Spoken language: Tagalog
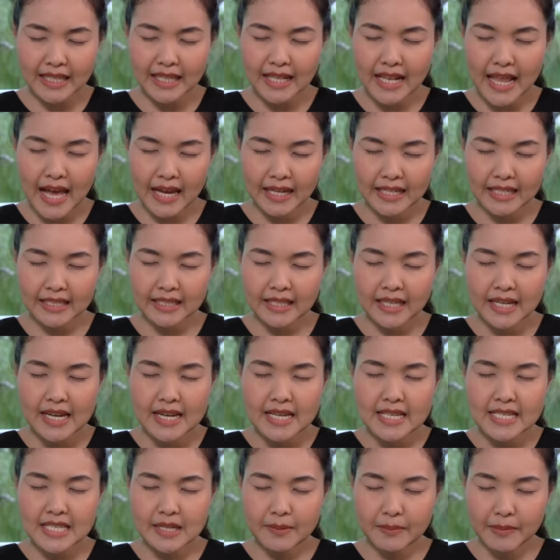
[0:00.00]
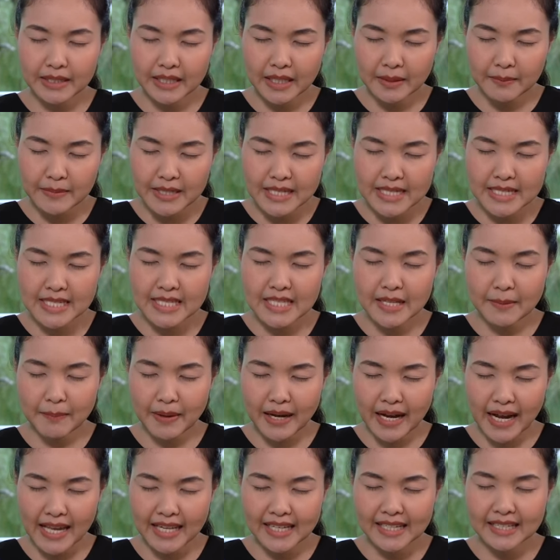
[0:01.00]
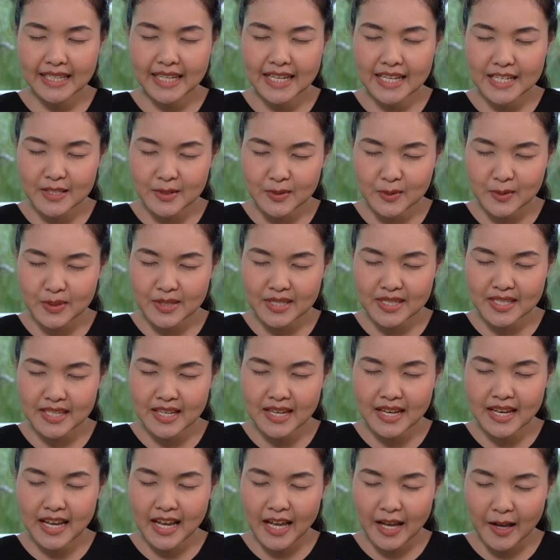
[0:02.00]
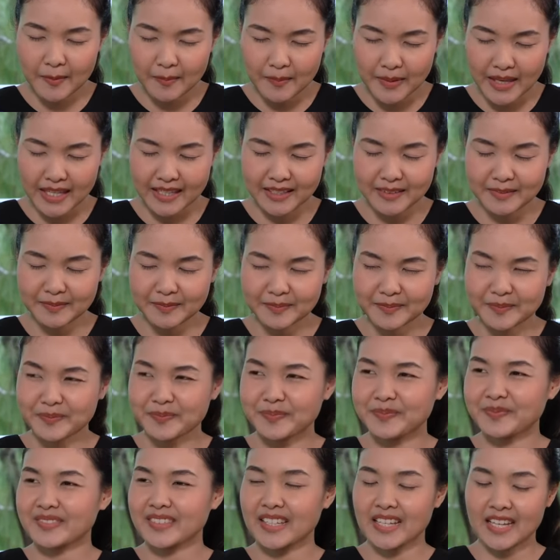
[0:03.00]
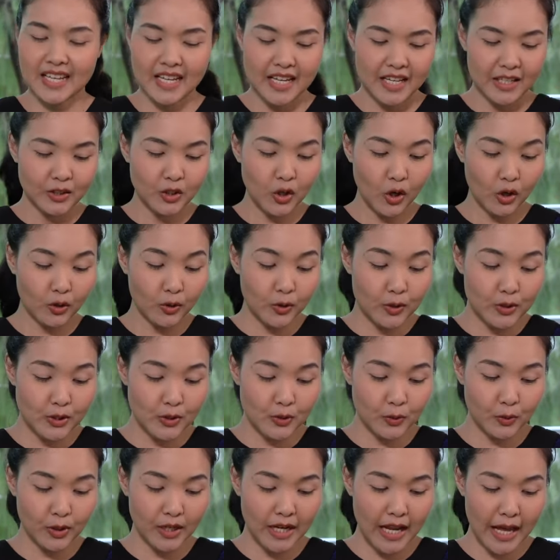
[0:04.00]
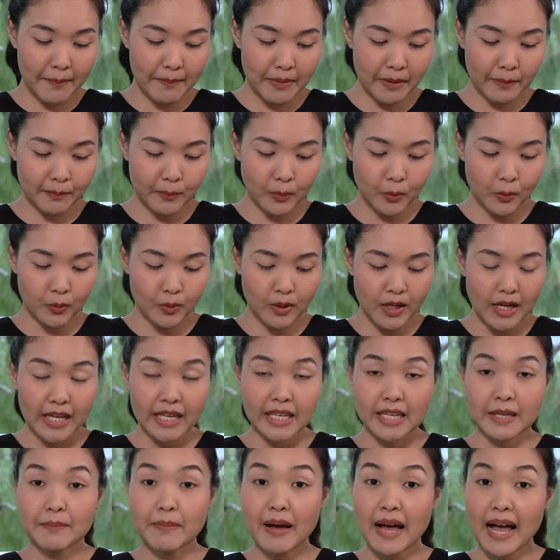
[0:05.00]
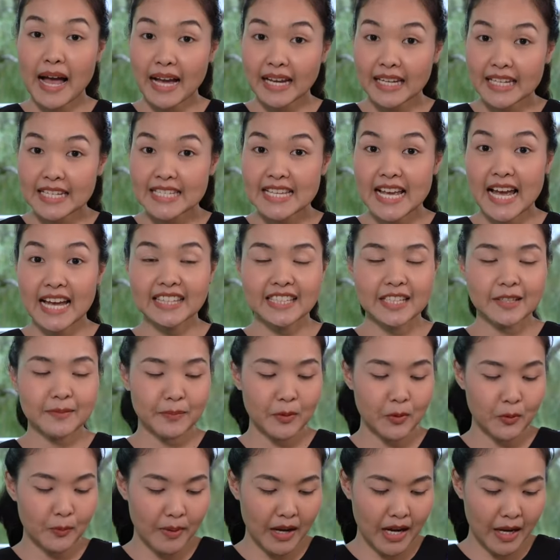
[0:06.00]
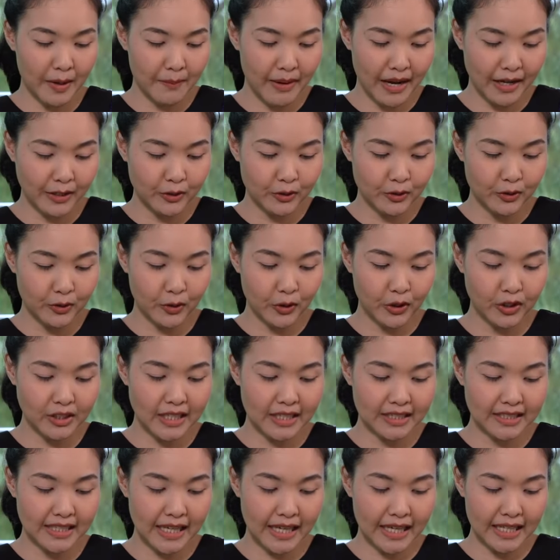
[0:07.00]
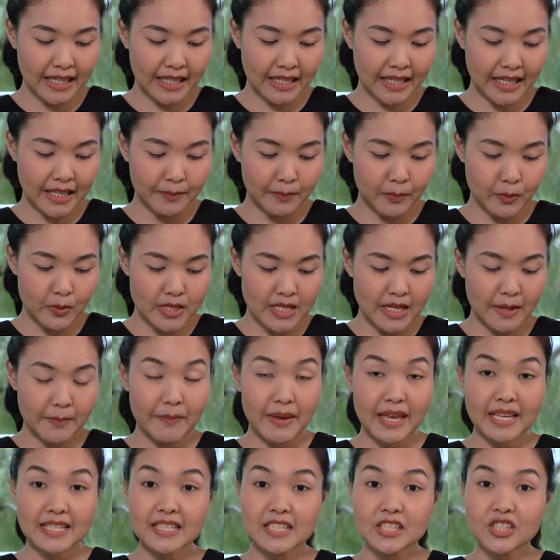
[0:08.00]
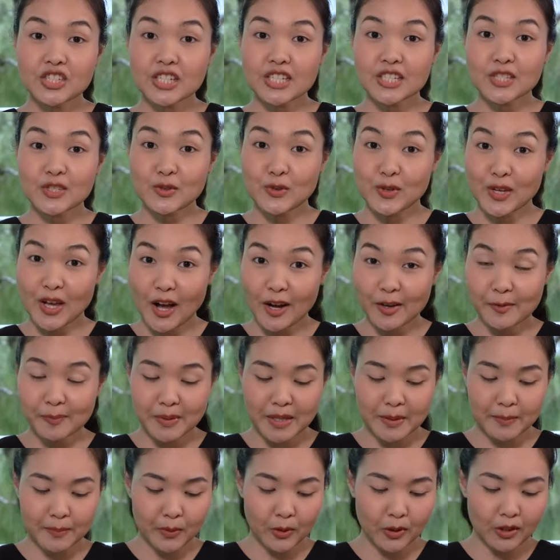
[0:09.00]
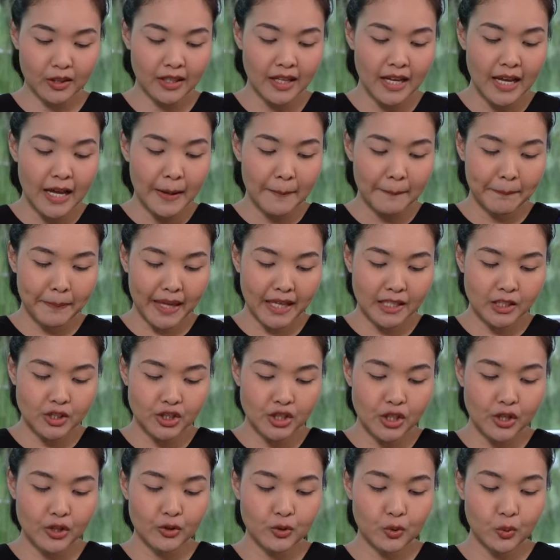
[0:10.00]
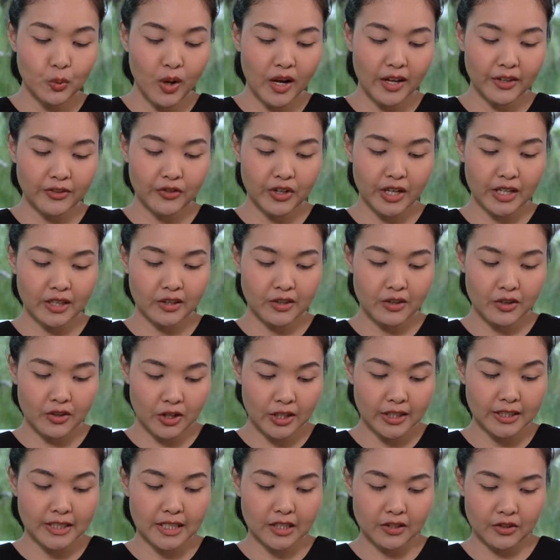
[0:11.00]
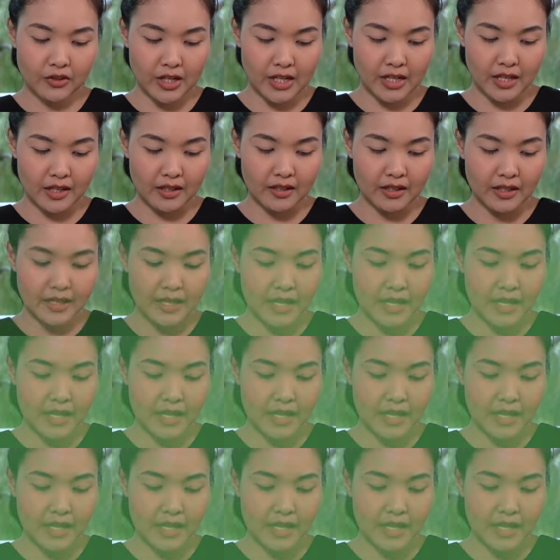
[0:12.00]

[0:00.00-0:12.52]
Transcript: at dalangin sa matamis na pangalan ni Jesus. Amen. Amen. Doc, gusto ko lamang pong ibahagi sa atin pong mga manonood ang nakalagay po sa Messages to Young People, page 233.